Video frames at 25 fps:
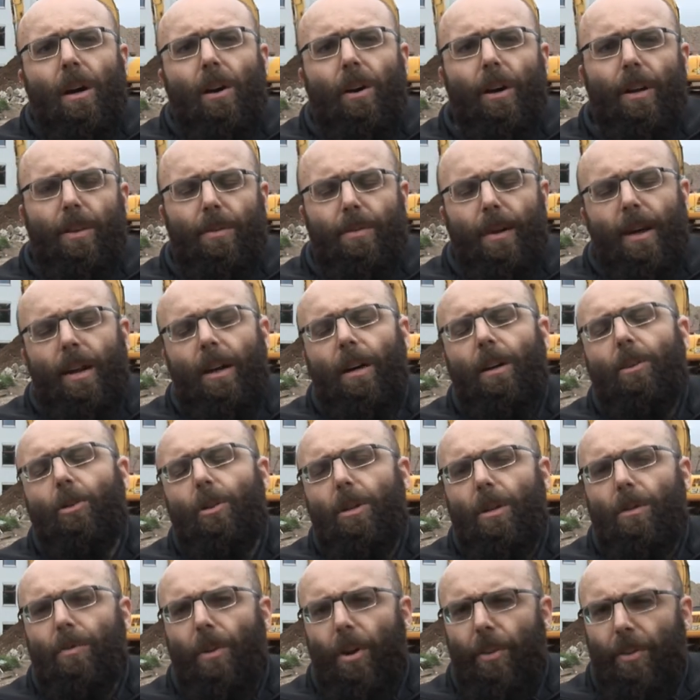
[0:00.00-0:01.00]
Hoyerswerda
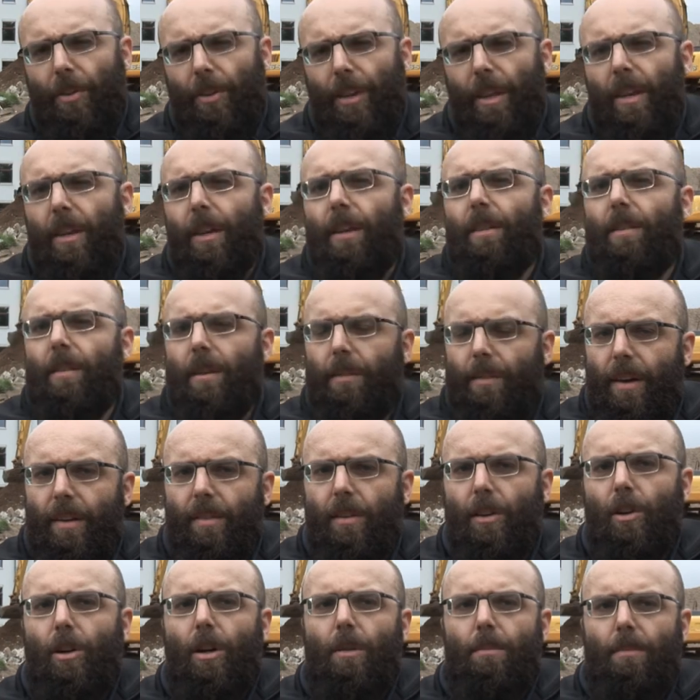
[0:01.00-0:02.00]
Grundwasser nicht ins
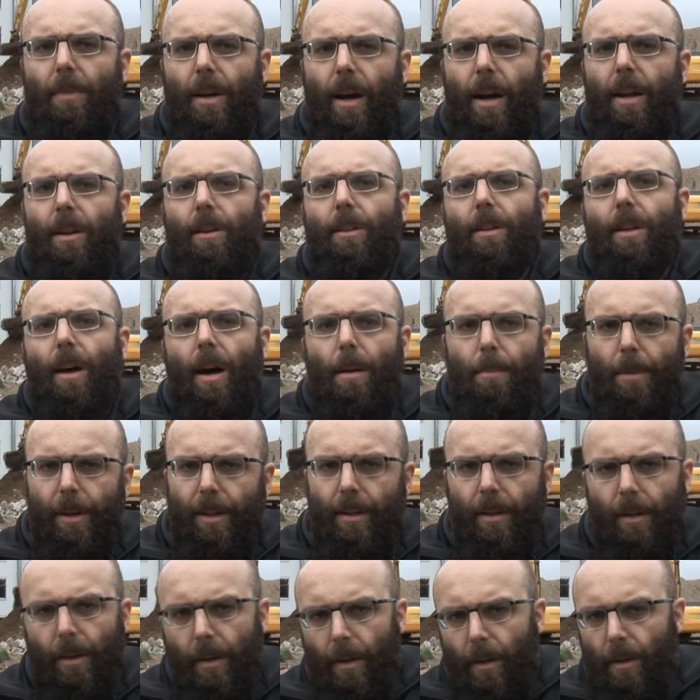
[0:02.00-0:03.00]
Gewässer kommen kann und
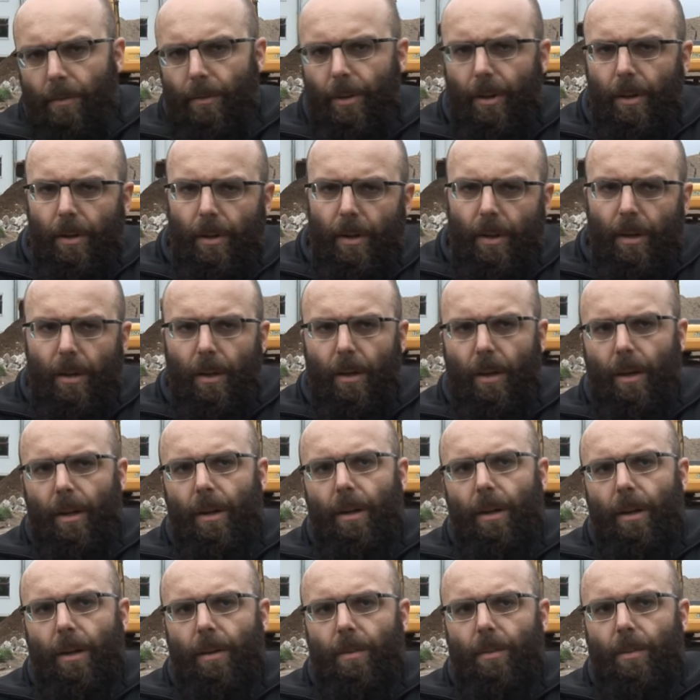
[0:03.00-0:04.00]
damit wieder eine,
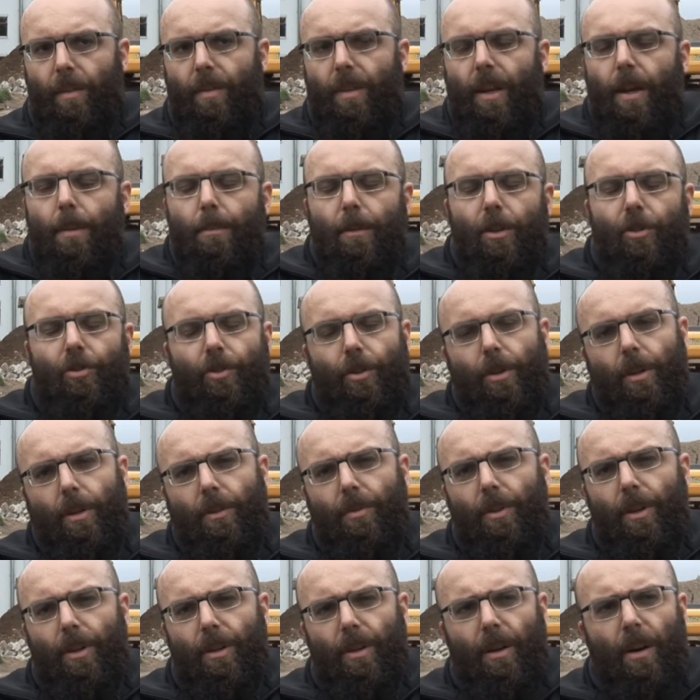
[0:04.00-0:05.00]
ein, ein System
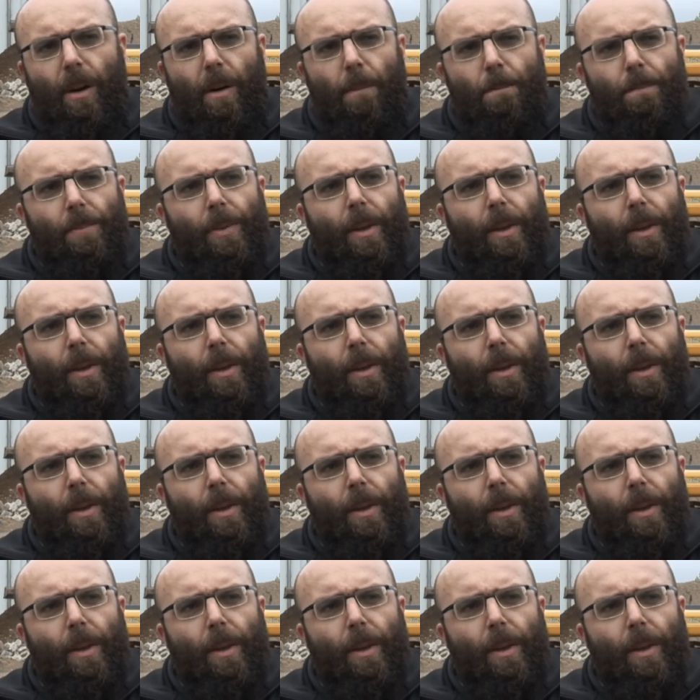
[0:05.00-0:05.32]
gestört wird hier.